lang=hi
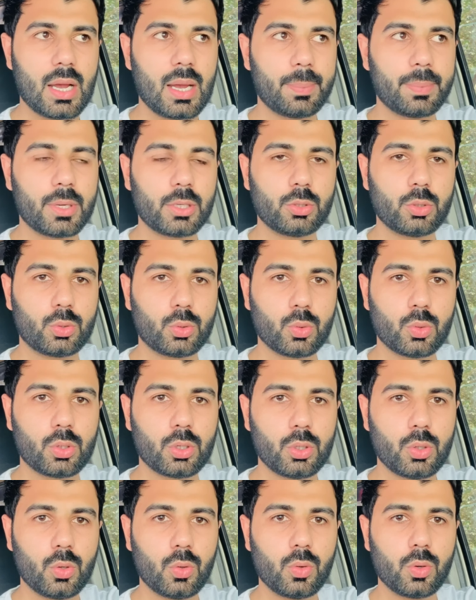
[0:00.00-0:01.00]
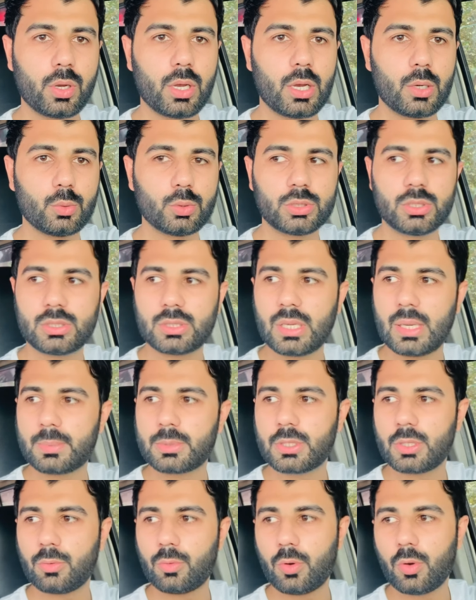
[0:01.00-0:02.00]
आपका जो टोकन होगा उस हिसाब
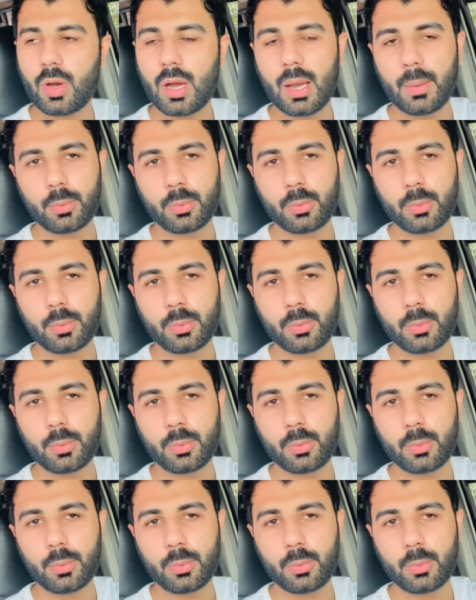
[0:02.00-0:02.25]
से वो